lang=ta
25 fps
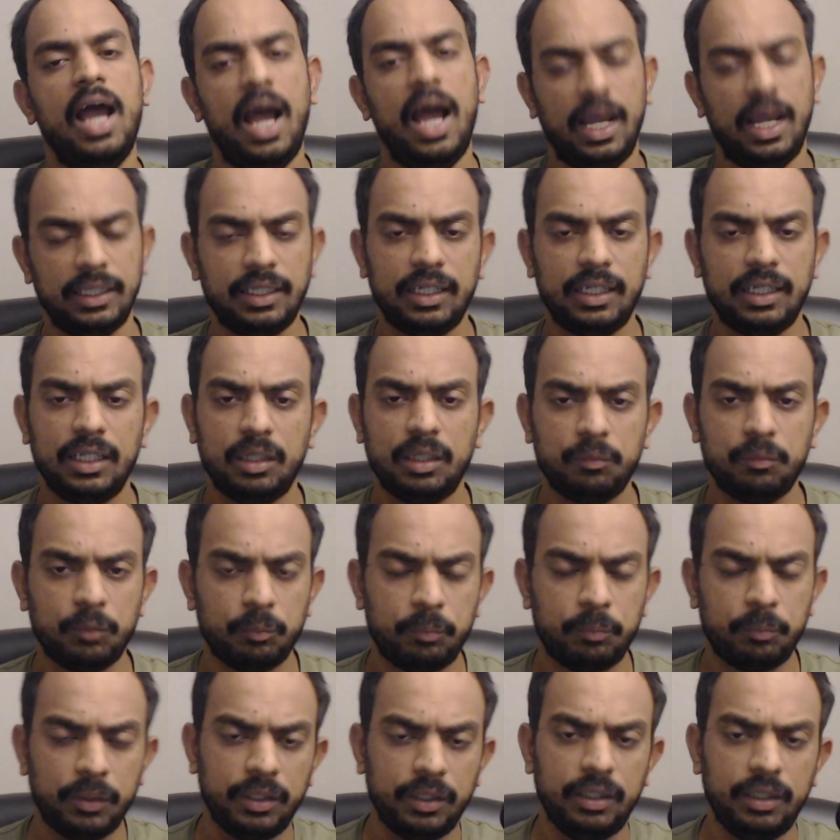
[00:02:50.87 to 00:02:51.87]
அதனால தான் நம்ம
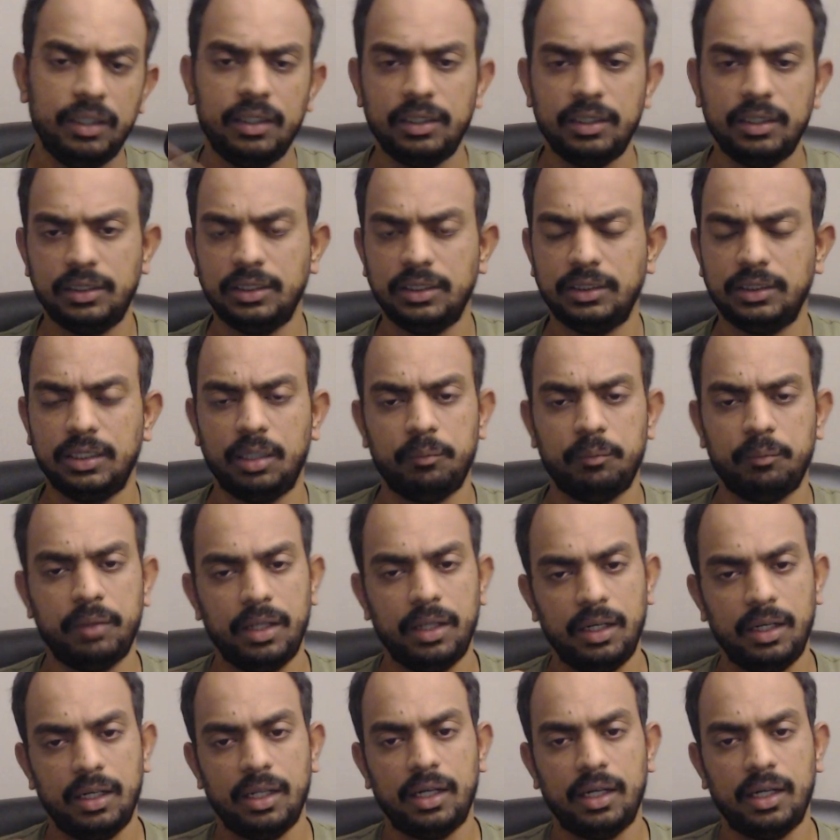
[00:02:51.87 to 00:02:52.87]
பெரிய ரெசிஷன் அப்படியே
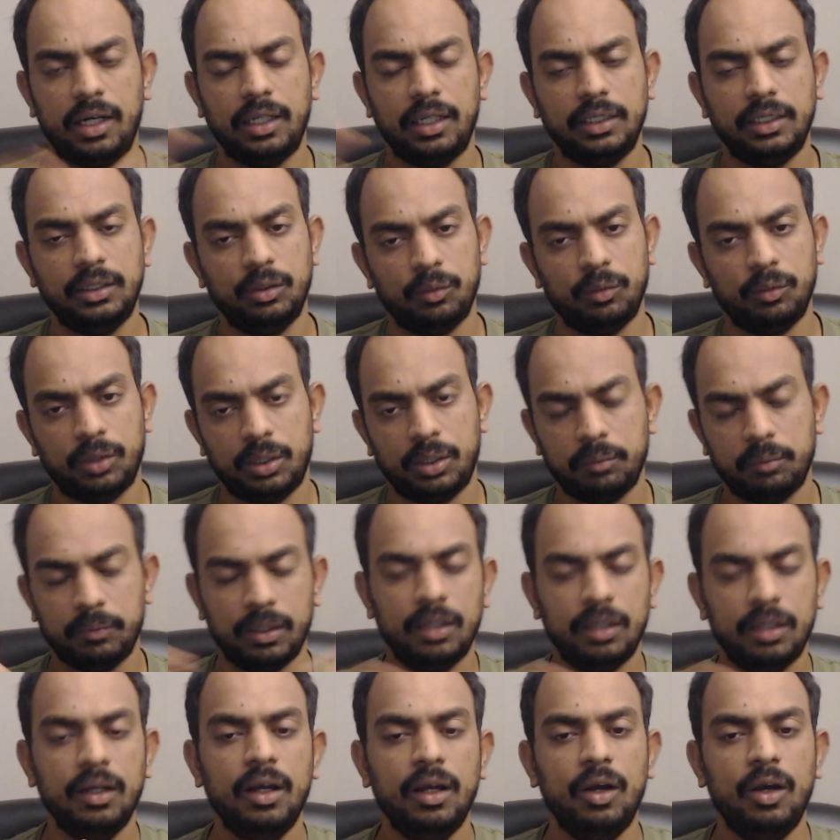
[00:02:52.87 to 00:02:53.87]
எல்லோரும் அடித்து மொத்தமாக